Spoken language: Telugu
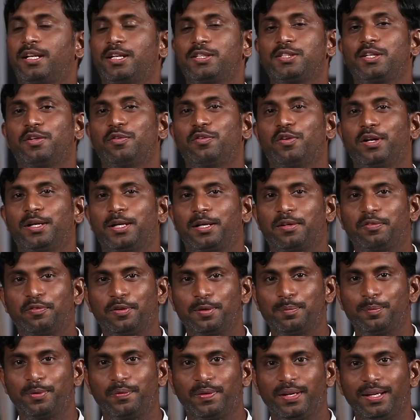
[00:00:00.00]
ఇట్ ఈస్ ఎ
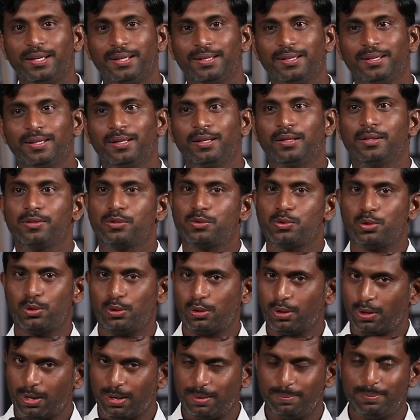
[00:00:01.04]
వండర్ఫుల్ మూవీ సో
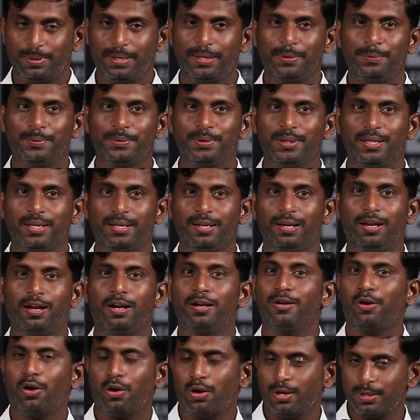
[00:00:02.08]
కామెడీ ఉంది
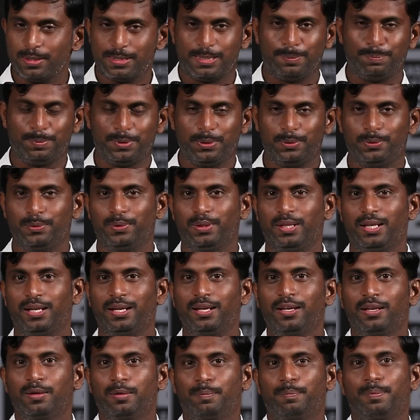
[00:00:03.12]
అండ్ కాన్సెప్ట్ ఉంది
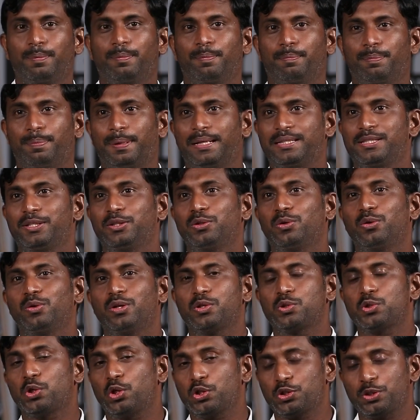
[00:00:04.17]
ప్రజెంట్
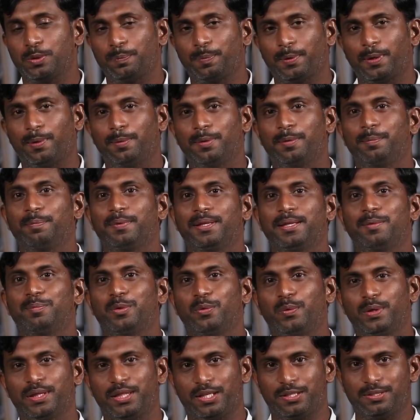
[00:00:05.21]
ఉన్న సోషల్ ప్రాబ్లం మీద
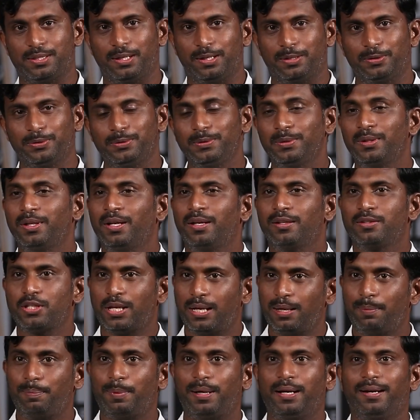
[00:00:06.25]
మూవీ తీశారు
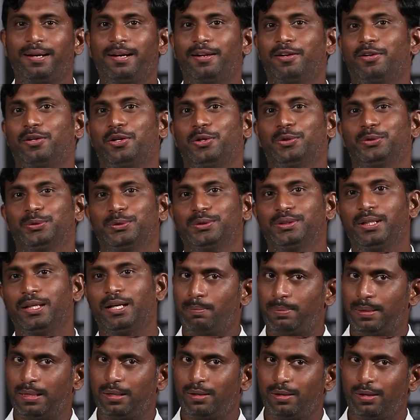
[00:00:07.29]
చాలా బాగా కనెక్ట్ అవుతుంది
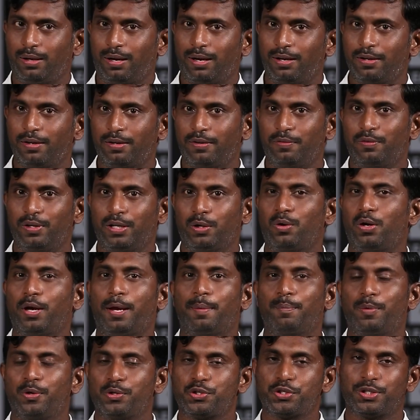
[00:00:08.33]
పిల్లలను కంటం బట్టి ఒక
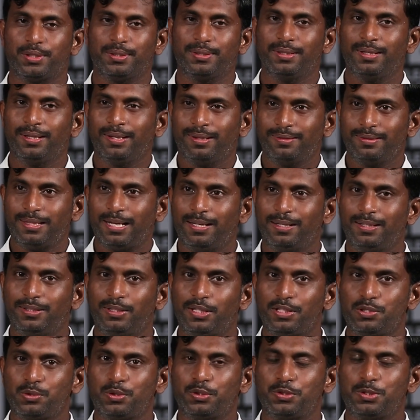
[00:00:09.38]
ఎమోషన్ దాన్ని
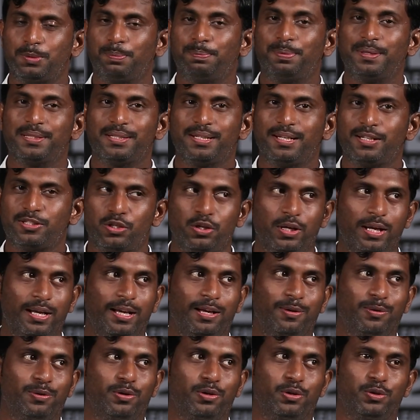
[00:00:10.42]
తీసుకొచ్చి బిజినెస్లో
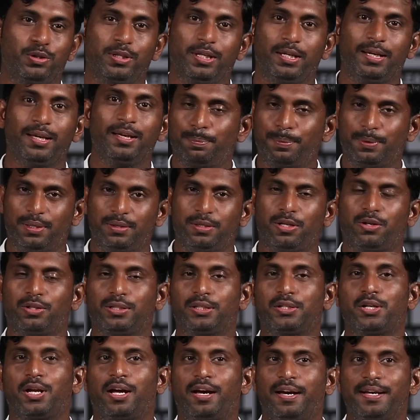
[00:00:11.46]
ఎలా ఉంటుంది పుట్టిన
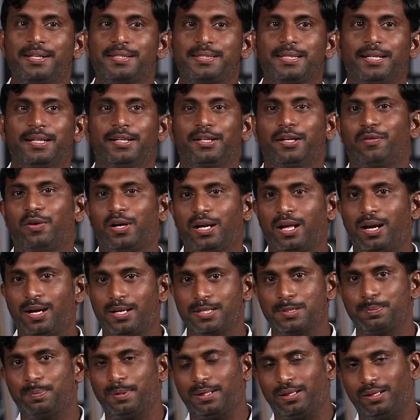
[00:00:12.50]
తర్వాత టాయ్స్ ఏంటి వాళ్ళ
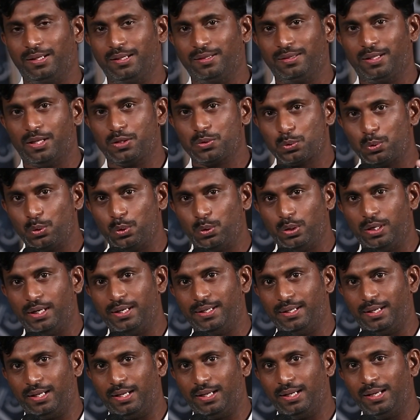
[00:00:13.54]
హాస్పిటల్ ఏంటి స్కూల్
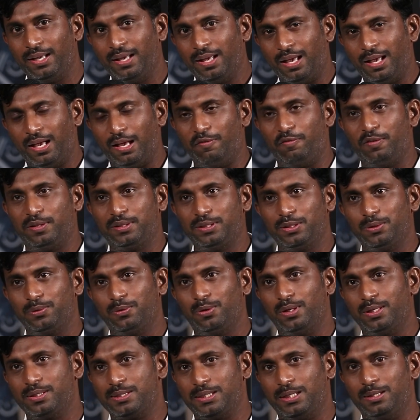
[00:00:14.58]
ఏంటి ఎవ్రీథింగ్
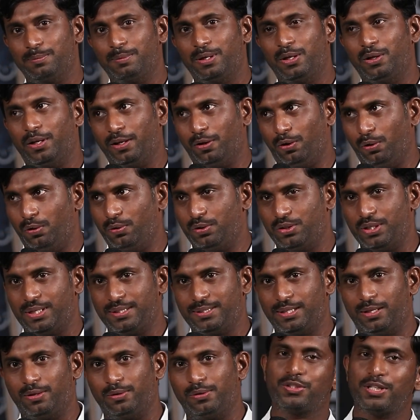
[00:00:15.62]
కూడా సినిమాలో ఇంక్లూడ్
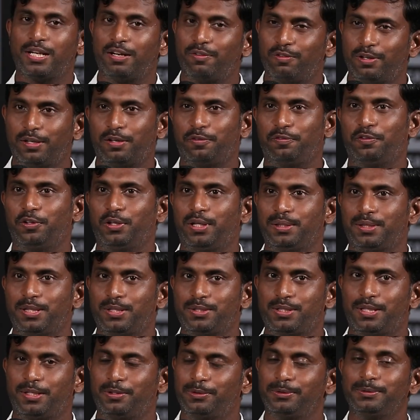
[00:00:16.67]
చేశారు చాలా వండర్ఫుల్గా
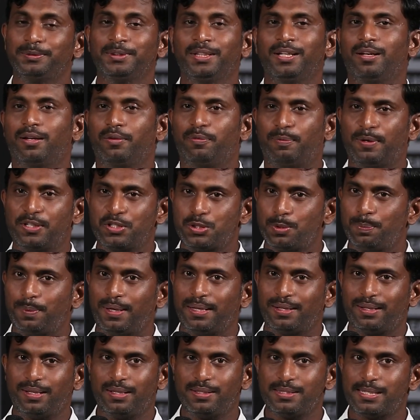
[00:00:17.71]
తీశారు ఫస్ట్
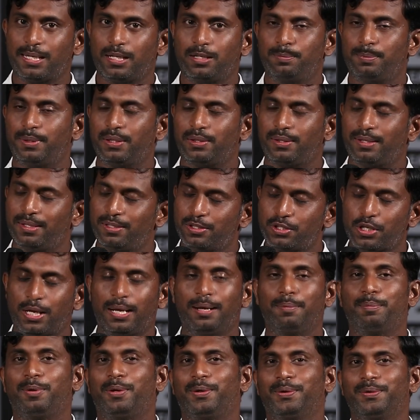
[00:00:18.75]
పార్ట్ కానీ సెకండ్ పార్ట్ కానీ
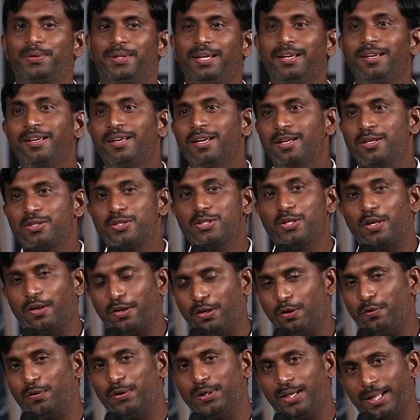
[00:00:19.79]
చాలా బాగుంది
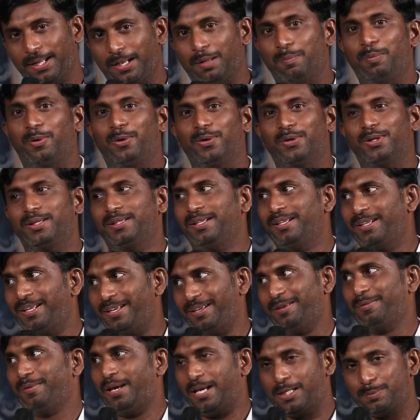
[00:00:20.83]
సీక్వెల్ ఉంటే ఇంకా బాగుంటుందని
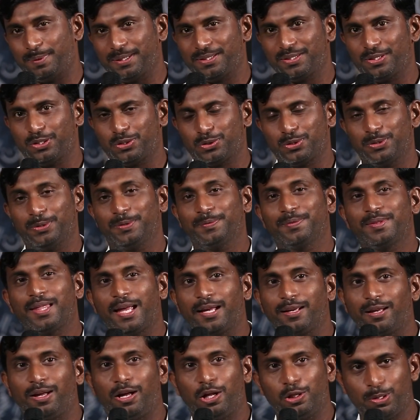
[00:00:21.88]
ఎక్స్పెక్ట్ చేస్తున్నాం
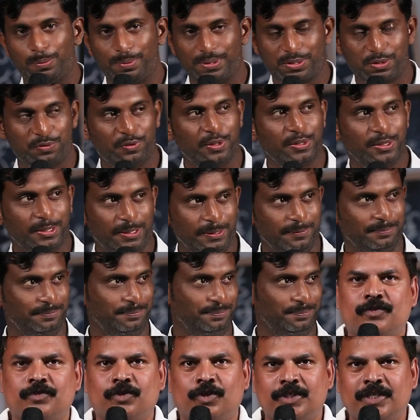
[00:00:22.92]
థ్యాంక్ ఆల్ ద బెస్ట్ ఫర్ ద టీమ్
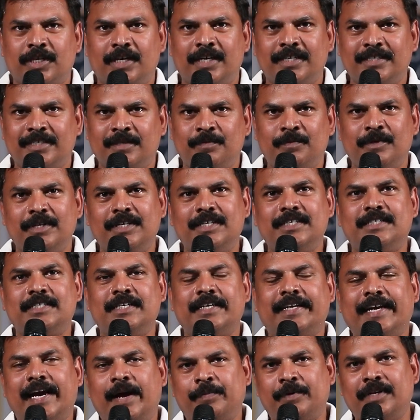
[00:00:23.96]
సోషలిజం
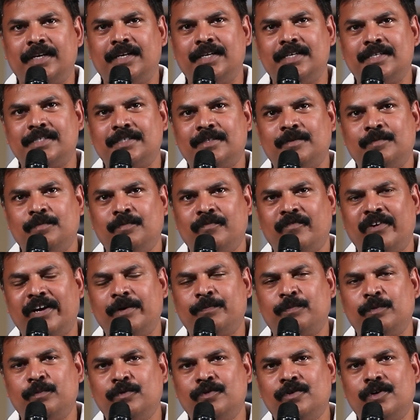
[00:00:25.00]
నుంచి క్యాపిటలిజం
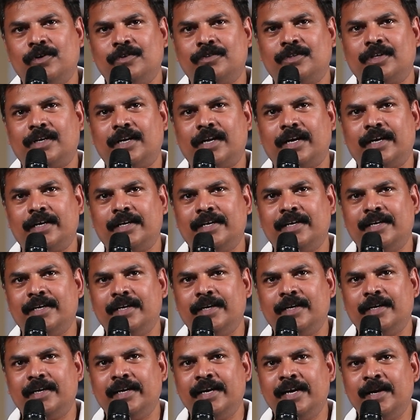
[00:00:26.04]
వైపు మూవ్ అవుతున్న ఈ
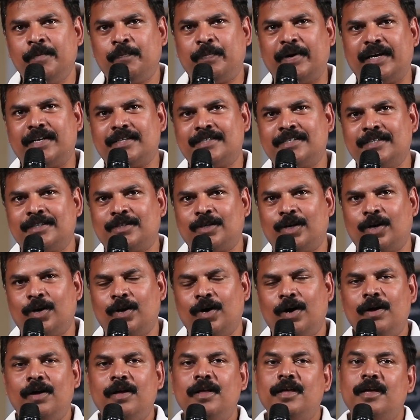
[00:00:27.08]
ఈ
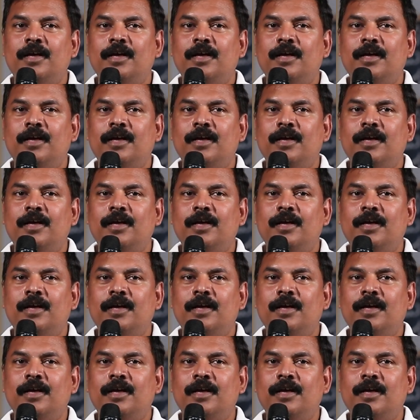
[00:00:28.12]
పరిస్థితుల్లో